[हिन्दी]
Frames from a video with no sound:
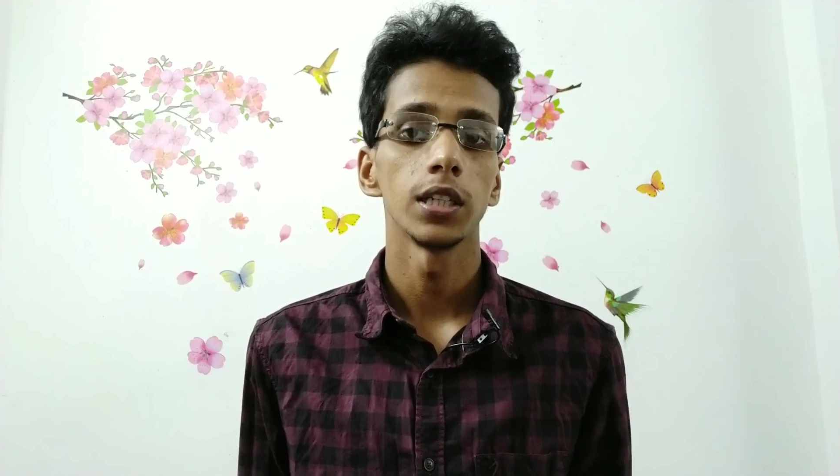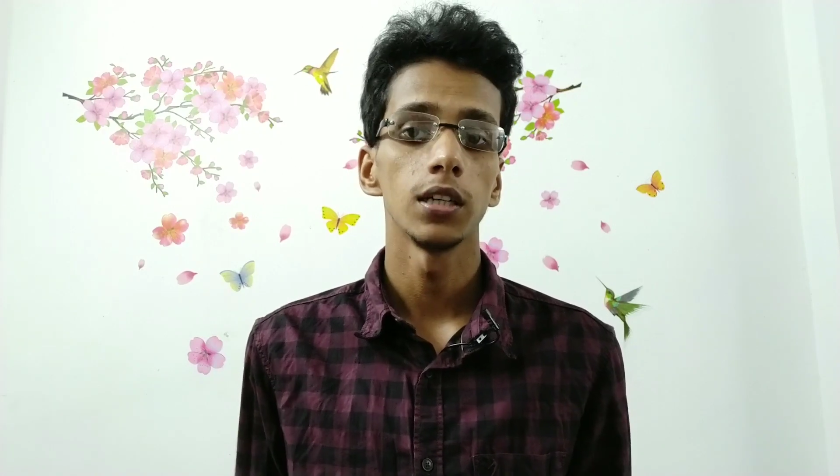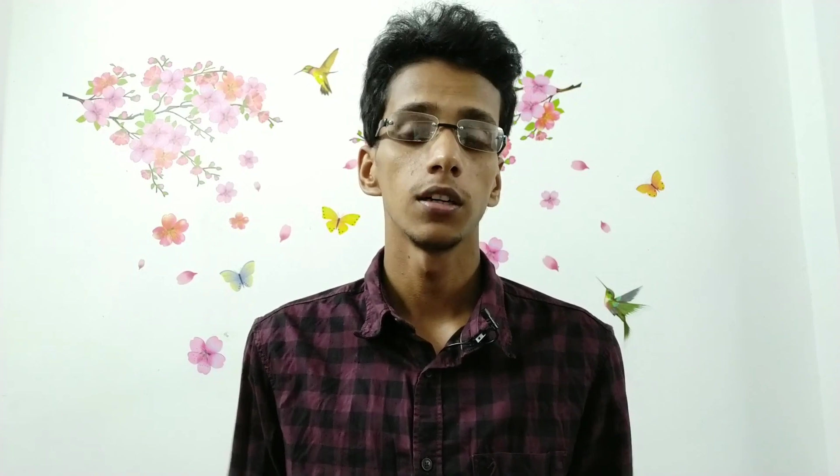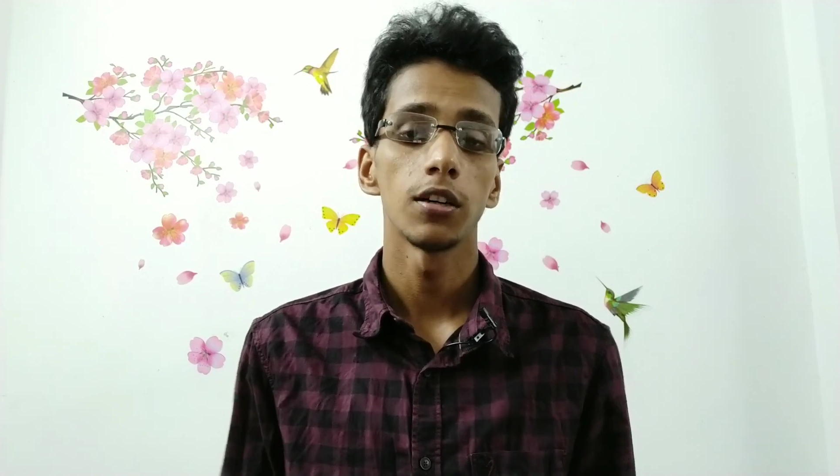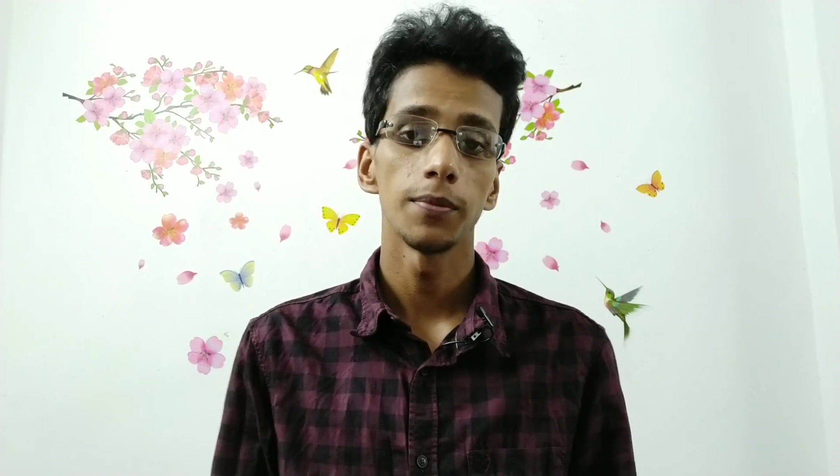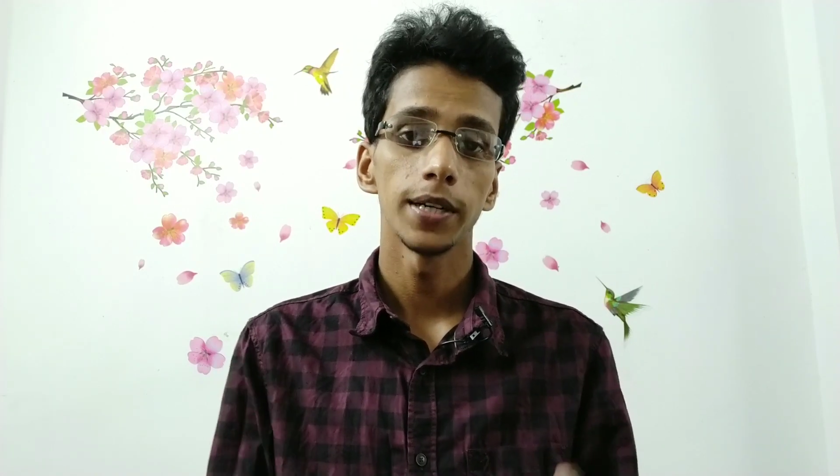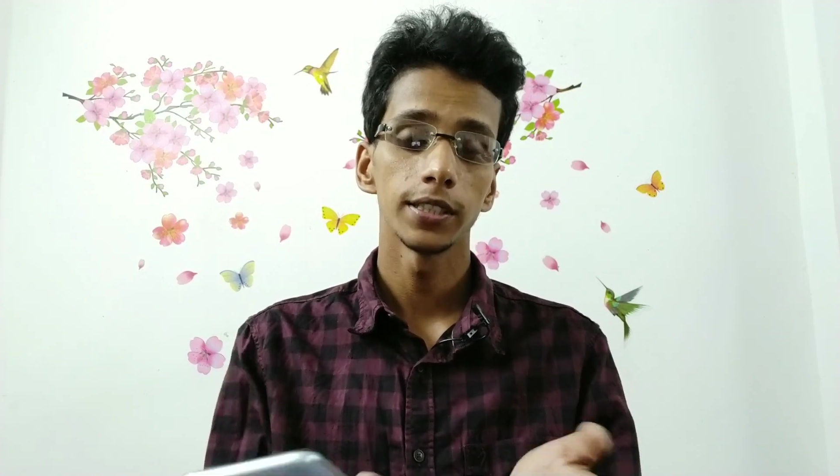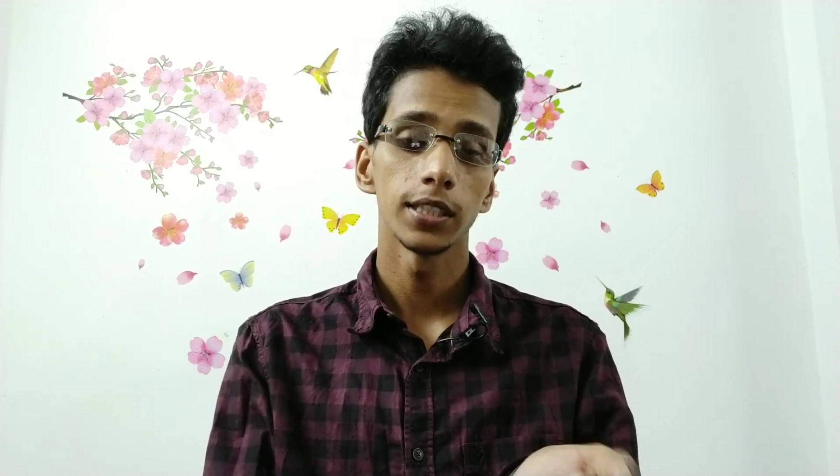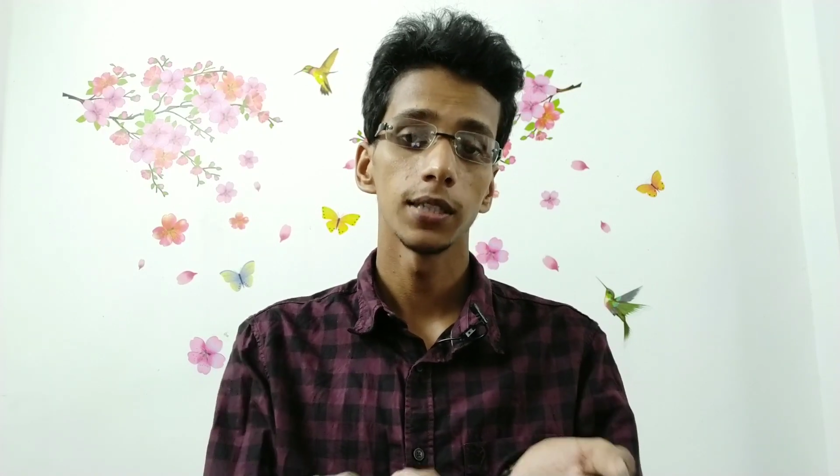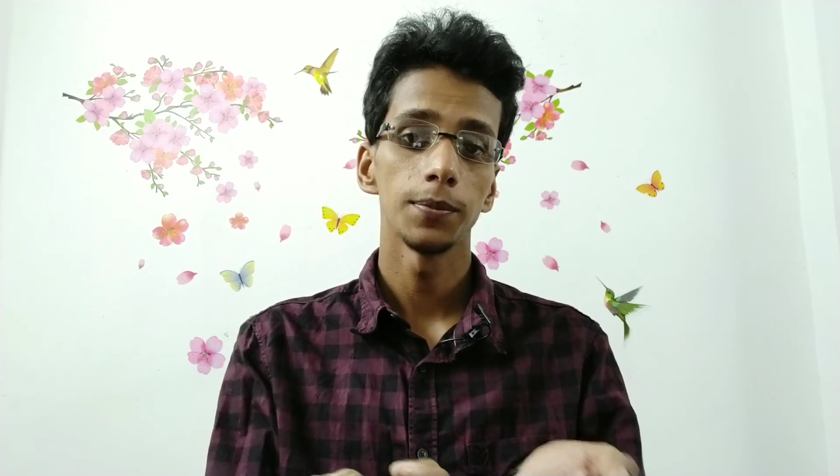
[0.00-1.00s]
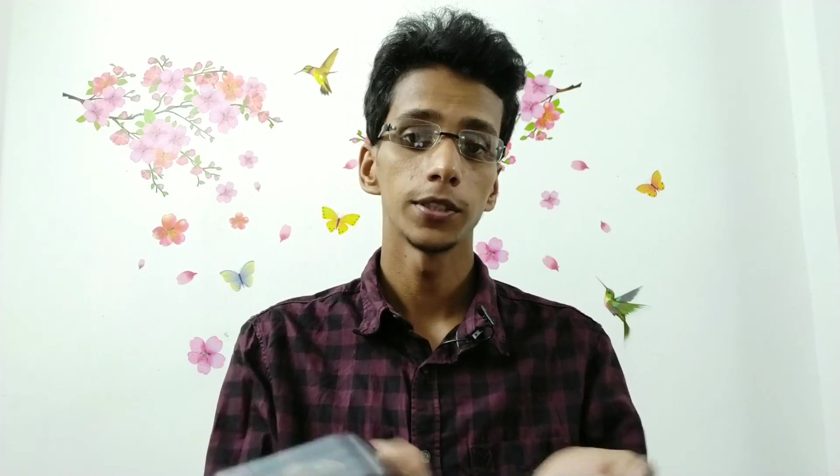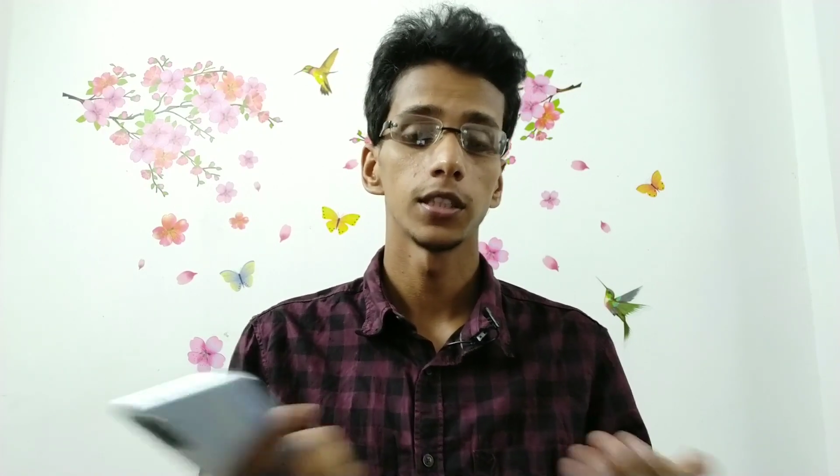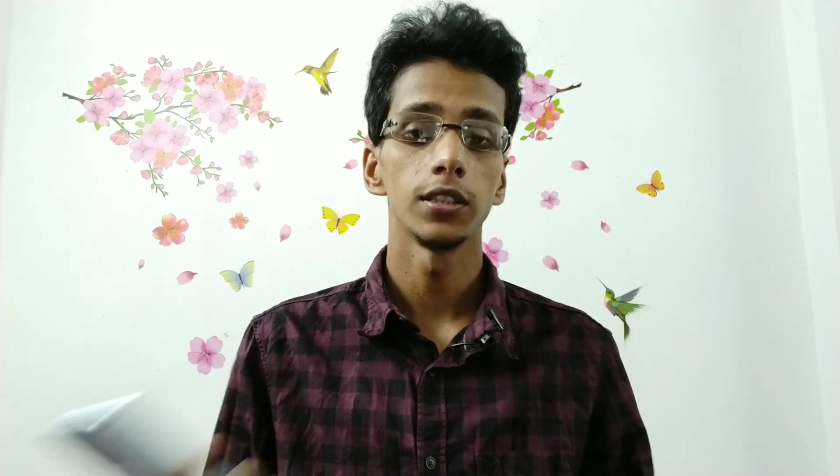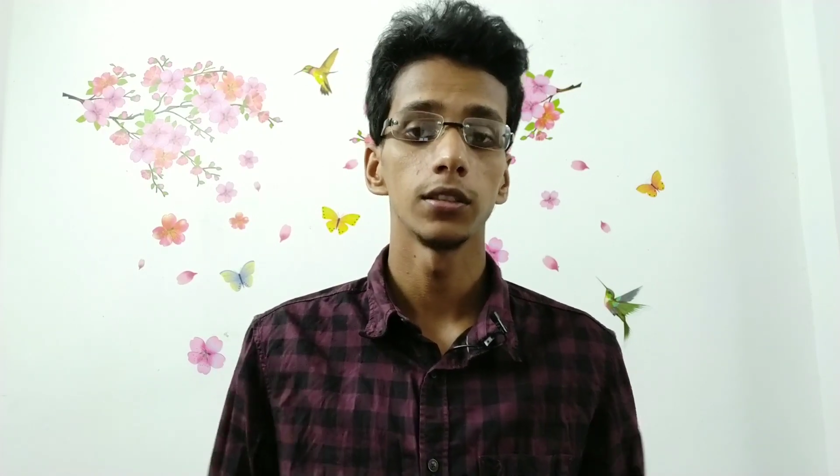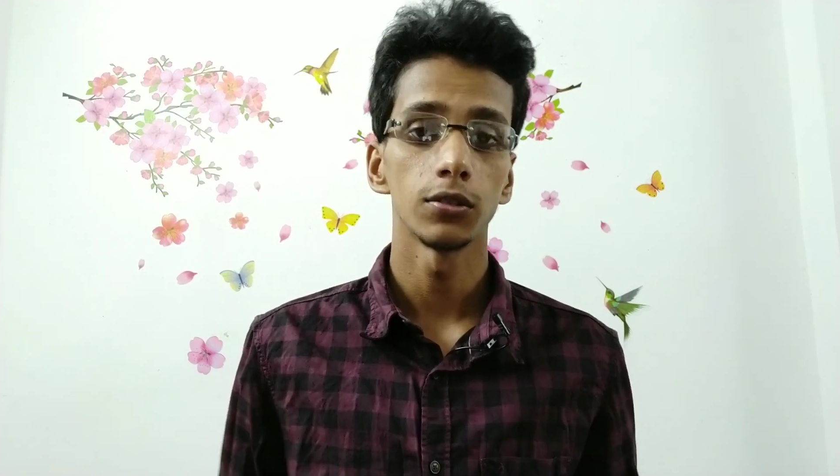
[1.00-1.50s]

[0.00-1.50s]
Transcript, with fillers: है और मैं इसे पिछले